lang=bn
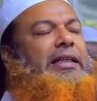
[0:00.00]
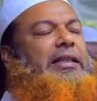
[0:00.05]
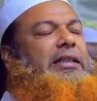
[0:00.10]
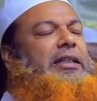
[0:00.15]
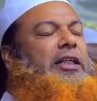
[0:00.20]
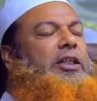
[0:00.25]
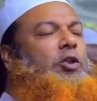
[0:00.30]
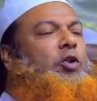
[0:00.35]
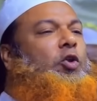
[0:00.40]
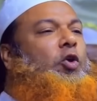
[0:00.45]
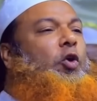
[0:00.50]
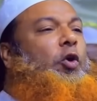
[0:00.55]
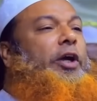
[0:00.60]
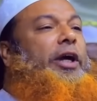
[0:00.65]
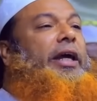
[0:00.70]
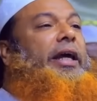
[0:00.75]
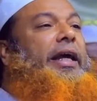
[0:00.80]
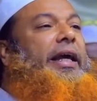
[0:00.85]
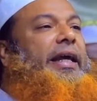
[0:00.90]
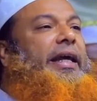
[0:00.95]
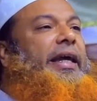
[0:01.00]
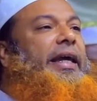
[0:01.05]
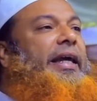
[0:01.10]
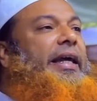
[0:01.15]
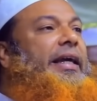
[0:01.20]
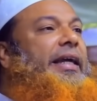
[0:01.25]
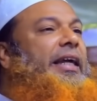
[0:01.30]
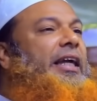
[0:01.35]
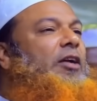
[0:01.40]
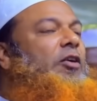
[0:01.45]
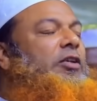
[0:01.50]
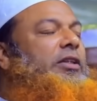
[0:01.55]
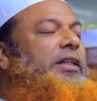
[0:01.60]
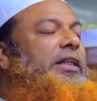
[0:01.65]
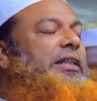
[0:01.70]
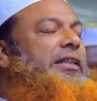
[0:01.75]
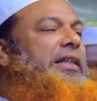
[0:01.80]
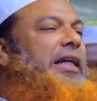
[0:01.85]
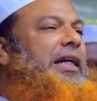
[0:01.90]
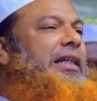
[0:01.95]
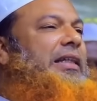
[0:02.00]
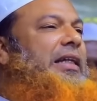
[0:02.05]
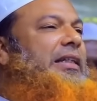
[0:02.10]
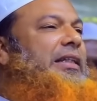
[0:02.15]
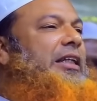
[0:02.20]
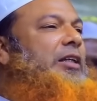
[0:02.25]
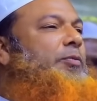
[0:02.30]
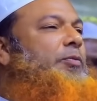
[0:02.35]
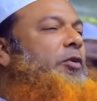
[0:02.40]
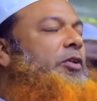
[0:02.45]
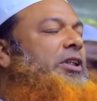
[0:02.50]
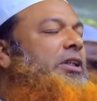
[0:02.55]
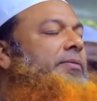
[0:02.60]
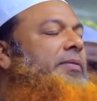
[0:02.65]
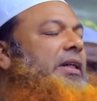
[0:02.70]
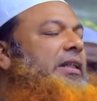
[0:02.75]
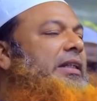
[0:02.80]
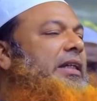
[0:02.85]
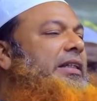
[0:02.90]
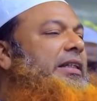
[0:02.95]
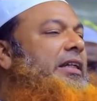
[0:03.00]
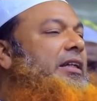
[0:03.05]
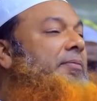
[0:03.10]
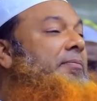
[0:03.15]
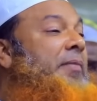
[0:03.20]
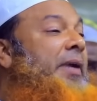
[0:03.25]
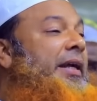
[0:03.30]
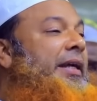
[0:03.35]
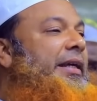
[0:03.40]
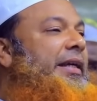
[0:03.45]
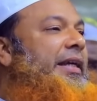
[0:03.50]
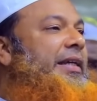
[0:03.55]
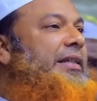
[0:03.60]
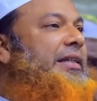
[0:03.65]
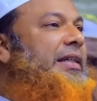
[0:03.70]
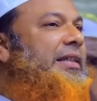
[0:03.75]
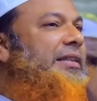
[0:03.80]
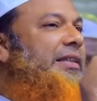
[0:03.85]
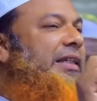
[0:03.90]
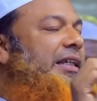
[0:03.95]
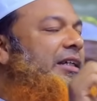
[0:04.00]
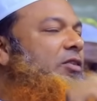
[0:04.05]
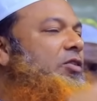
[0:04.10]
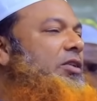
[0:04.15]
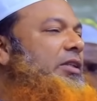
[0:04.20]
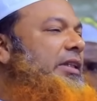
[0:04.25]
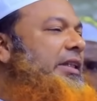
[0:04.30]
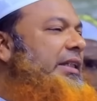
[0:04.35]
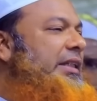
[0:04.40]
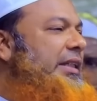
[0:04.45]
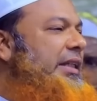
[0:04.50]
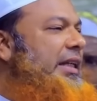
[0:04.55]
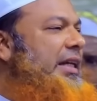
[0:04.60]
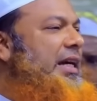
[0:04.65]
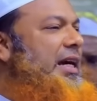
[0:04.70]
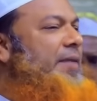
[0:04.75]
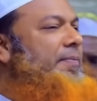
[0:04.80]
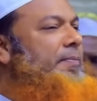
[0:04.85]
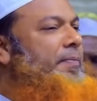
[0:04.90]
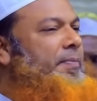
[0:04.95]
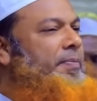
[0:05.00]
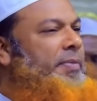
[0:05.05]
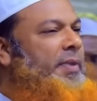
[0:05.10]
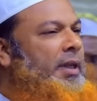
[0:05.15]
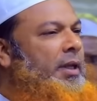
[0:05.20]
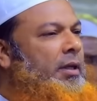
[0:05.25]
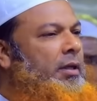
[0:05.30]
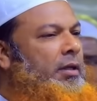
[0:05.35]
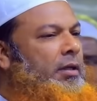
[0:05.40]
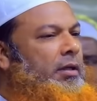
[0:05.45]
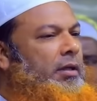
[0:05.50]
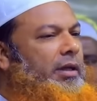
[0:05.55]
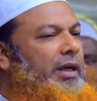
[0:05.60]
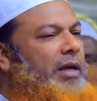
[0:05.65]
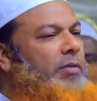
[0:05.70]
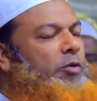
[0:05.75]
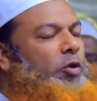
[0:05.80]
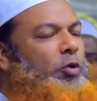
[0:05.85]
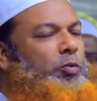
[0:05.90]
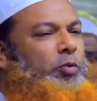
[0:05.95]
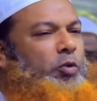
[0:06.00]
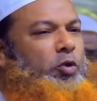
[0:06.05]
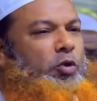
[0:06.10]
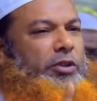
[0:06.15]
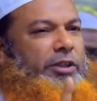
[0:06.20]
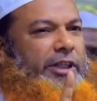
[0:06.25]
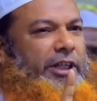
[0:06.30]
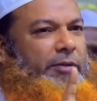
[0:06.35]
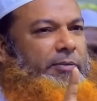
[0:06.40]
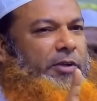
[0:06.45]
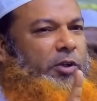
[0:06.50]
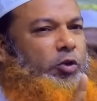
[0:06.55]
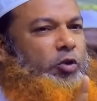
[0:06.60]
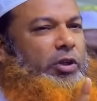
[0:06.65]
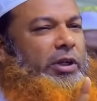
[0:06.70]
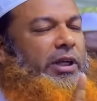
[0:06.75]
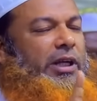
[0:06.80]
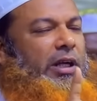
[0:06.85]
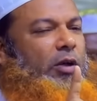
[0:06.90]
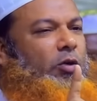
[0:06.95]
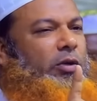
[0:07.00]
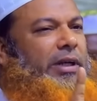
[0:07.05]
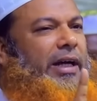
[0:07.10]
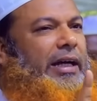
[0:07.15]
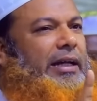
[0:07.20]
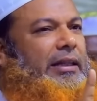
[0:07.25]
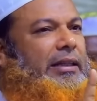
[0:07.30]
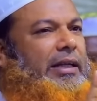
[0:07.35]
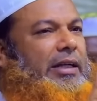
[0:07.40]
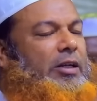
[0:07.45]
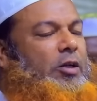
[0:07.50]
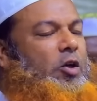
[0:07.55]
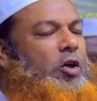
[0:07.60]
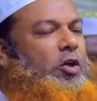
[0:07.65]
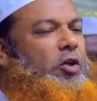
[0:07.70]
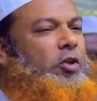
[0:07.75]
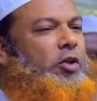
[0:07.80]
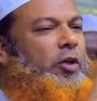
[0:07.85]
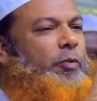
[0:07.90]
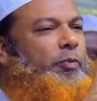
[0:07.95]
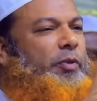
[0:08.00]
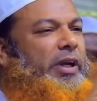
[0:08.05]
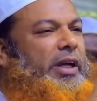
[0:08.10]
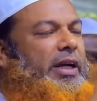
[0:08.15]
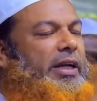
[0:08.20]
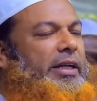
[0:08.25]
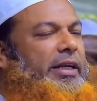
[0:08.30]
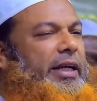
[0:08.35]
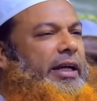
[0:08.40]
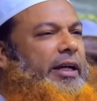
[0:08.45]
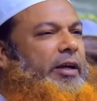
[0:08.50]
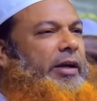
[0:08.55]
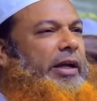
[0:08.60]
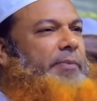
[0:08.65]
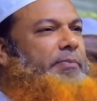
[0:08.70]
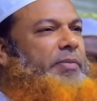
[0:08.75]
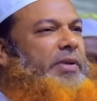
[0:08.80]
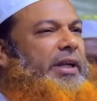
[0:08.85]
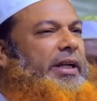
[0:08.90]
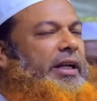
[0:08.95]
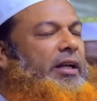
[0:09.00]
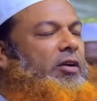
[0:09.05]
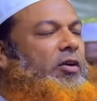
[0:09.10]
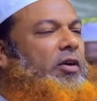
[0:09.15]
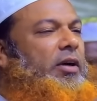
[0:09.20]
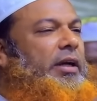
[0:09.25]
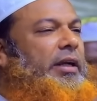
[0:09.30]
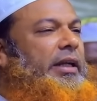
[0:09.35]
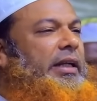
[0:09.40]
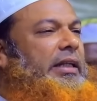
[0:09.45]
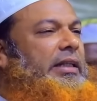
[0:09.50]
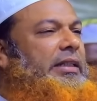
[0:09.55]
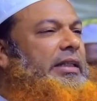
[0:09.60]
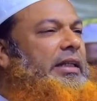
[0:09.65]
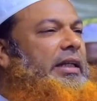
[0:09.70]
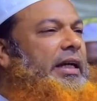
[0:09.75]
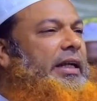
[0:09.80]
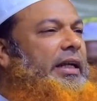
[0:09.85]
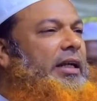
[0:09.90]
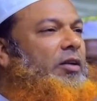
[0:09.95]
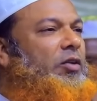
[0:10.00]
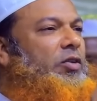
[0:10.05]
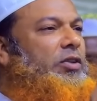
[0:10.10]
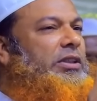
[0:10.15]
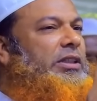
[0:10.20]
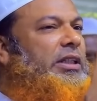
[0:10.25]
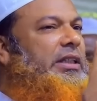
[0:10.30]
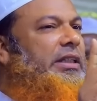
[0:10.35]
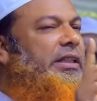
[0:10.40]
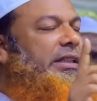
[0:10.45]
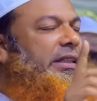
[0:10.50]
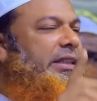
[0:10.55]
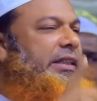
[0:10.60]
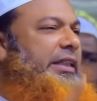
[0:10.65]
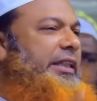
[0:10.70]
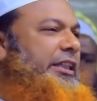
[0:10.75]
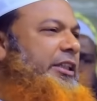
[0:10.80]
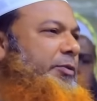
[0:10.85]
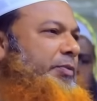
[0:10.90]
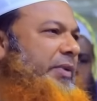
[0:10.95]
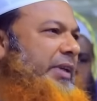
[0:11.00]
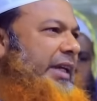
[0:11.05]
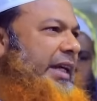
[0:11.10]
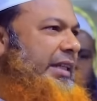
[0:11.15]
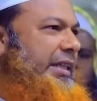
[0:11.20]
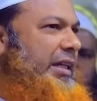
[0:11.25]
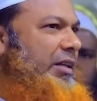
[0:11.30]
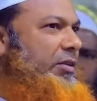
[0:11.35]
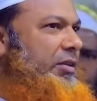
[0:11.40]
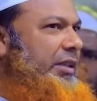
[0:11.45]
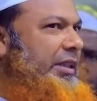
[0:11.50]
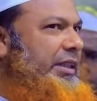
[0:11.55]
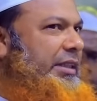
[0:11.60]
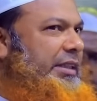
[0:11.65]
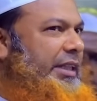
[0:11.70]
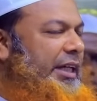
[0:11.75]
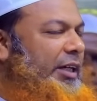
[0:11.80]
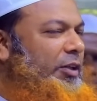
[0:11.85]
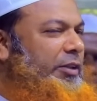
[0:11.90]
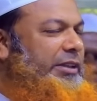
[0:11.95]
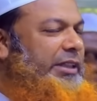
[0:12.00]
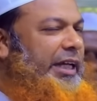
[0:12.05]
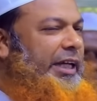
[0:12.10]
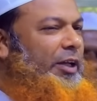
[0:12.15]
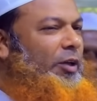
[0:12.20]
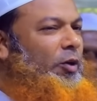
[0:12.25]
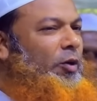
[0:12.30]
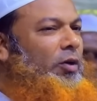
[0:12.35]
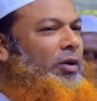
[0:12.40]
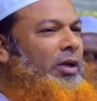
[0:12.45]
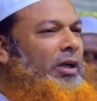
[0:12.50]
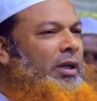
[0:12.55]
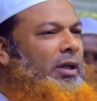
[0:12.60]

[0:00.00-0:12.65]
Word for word: একত্রিত করে কে কি হতে চায় তাদের প্রতিভা তাদের ম্যান্ডেট যাচাই করতেছিলাম এমন মুহূর্তের ভিতরে কেউ ডাক্তার ডক্টর ব্রিগেডিয়ার ক্যাপ্টেন্ট কর্নেল জেনারেল ওসিডি সিএসপি নেতা হতে চাইল চাইল